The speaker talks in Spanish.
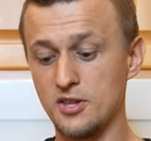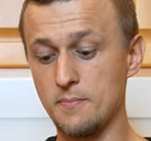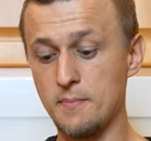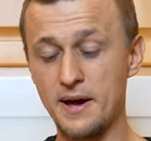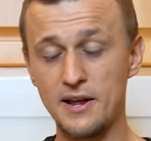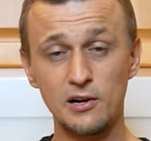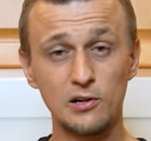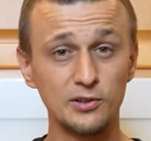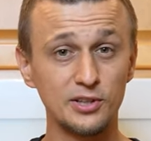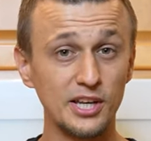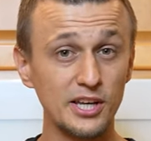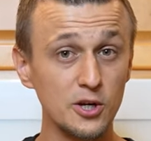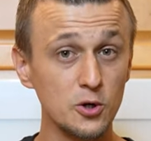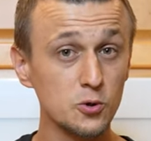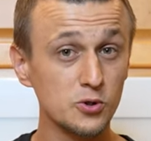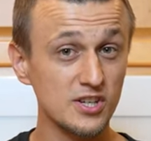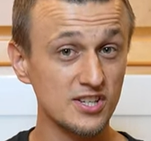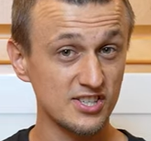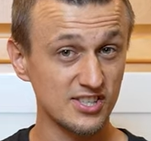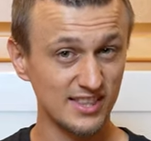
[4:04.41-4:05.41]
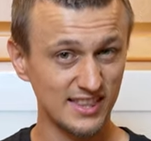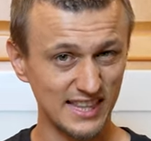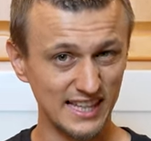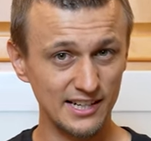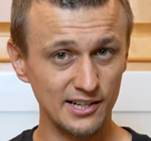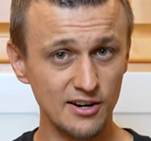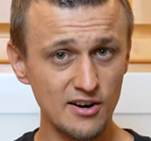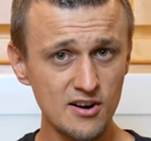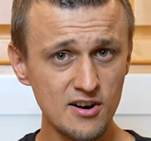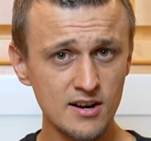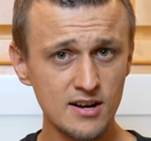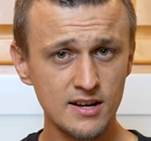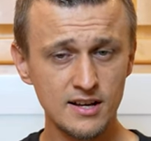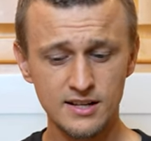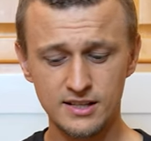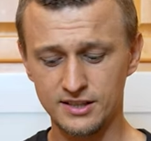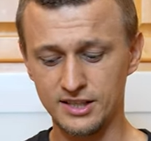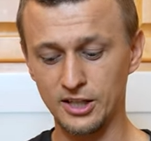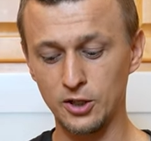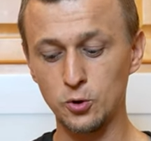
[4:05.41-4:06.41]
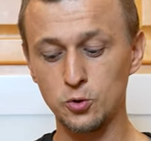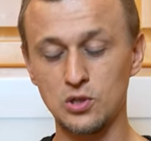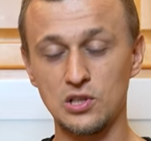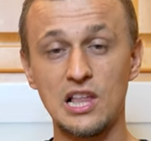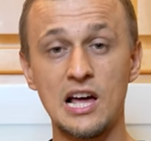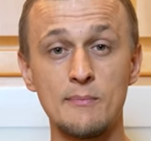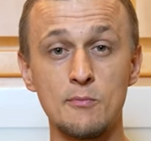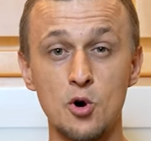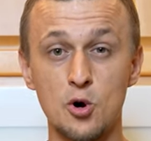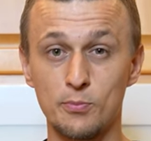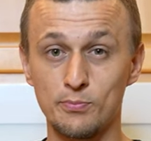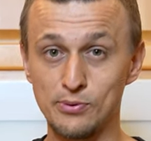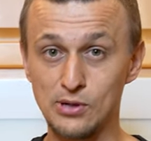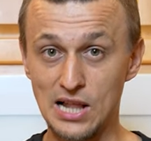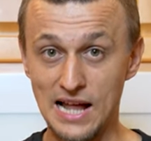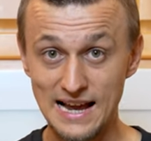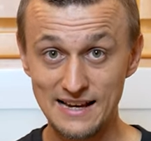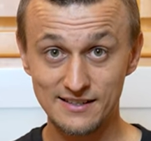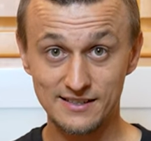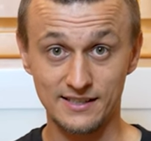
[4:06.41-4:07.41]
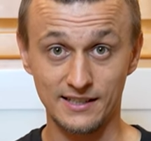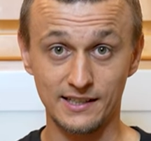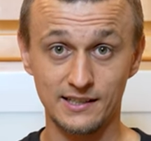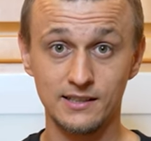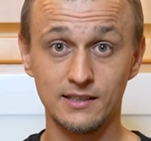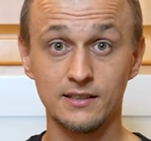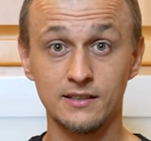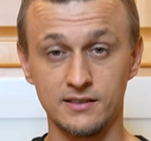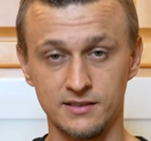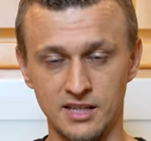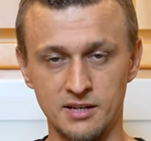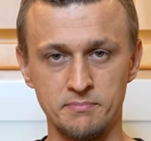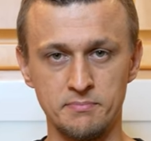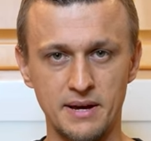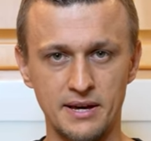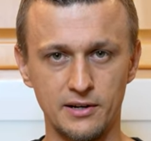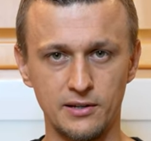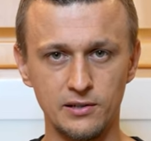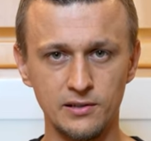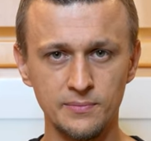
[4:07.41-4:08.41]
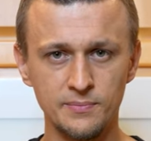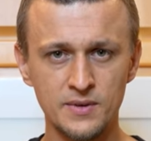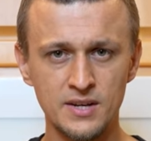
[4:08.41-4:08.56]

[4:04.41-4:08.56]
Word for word: El metal que usan es más delgado, usan más plástico que metal,